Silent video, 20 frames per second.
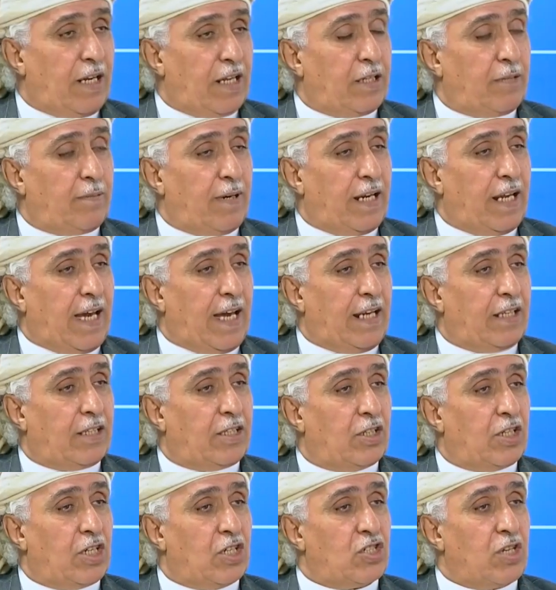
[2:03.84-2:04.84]
بني علي
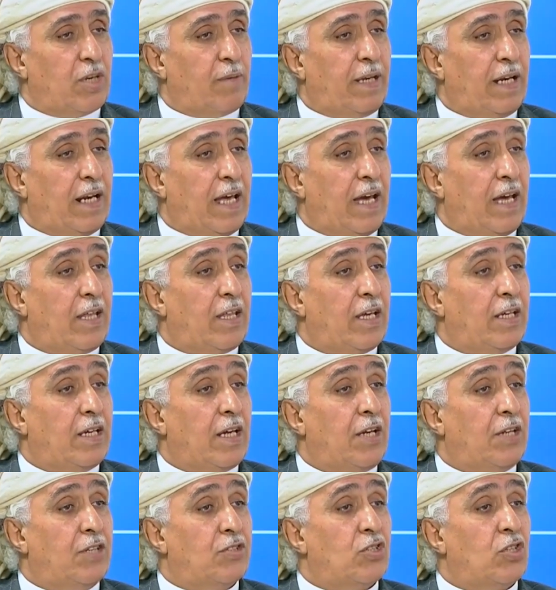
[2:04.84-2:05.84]
تتقسم الى
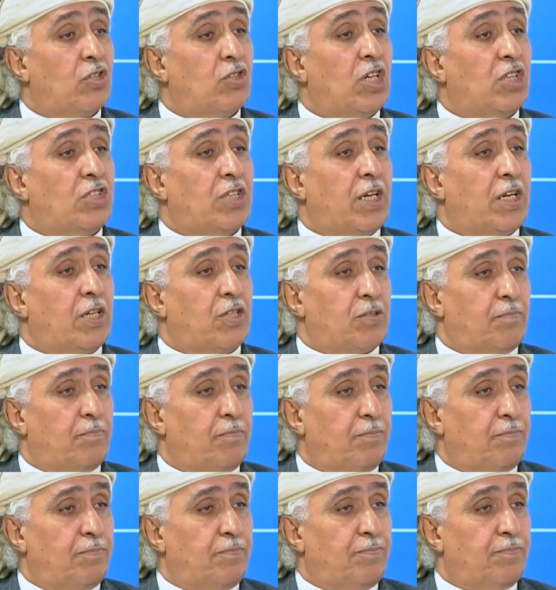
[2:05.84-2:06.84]
يعني 16 قسم
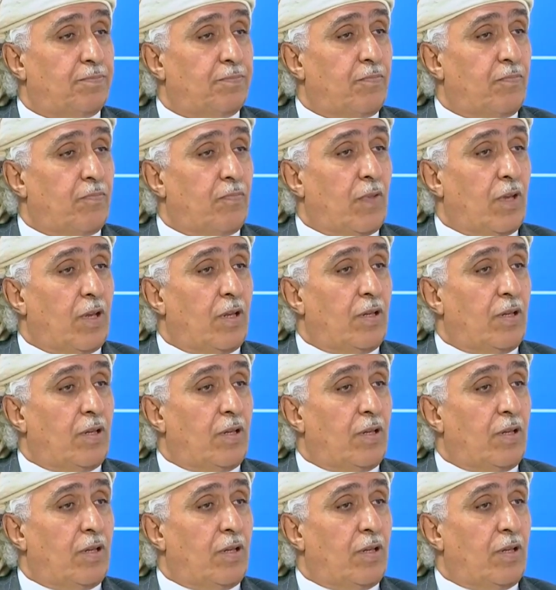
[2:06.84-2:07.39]
آه، قسم يعني